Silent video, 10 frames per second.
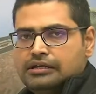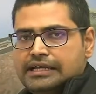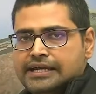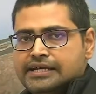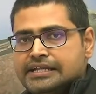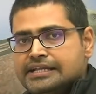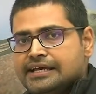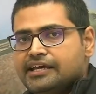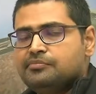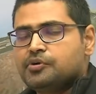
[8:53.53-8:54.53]

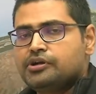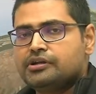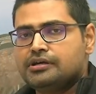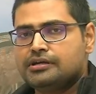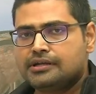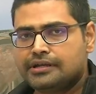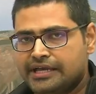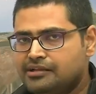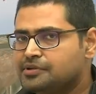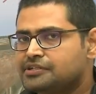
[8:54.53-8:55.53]

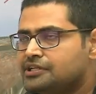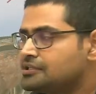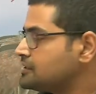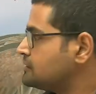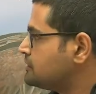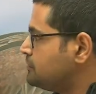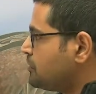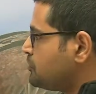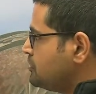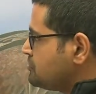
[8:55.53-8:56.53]
99.9 परसेंट तक इसकी
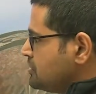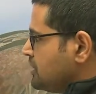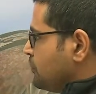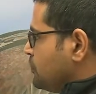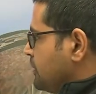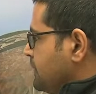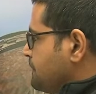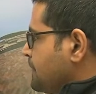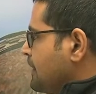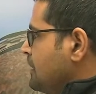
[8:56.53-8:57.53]
पॉपुलेशन डाउन गई
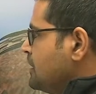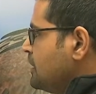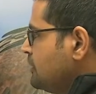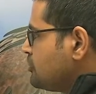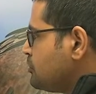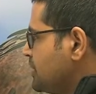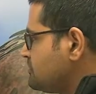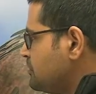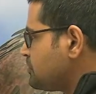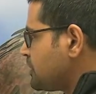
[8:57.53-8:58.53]
इनको
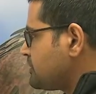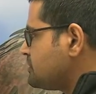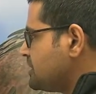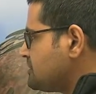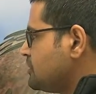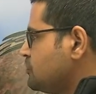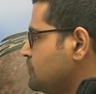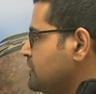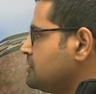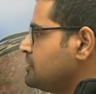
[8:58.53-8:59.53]
मैक्सिमम प्रोटेक्शन है शेड्यूल
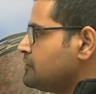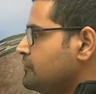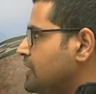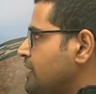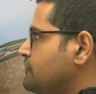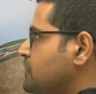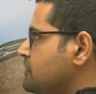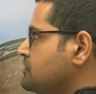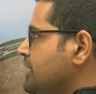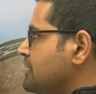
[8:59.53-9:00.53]
वन वाइल्ड लाइफ
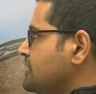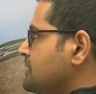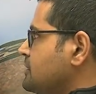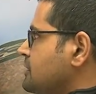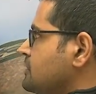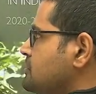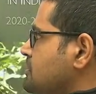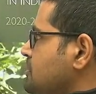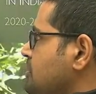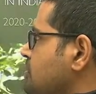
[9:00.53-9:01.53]
प्रोटेक्शन एक्ट के अंतर्गत
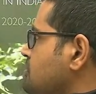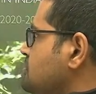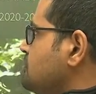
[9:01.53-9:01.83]
ठीक है कौन सी